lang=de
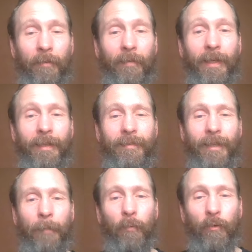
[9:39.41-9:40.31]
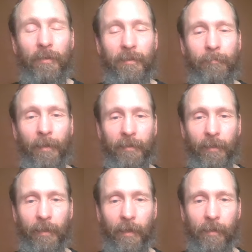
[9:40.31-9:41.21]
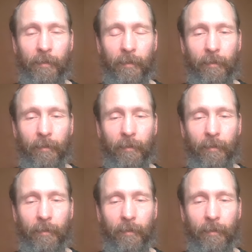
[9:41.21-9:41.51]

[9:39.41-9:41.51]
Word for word: wenn nichts kaputt ist materiell,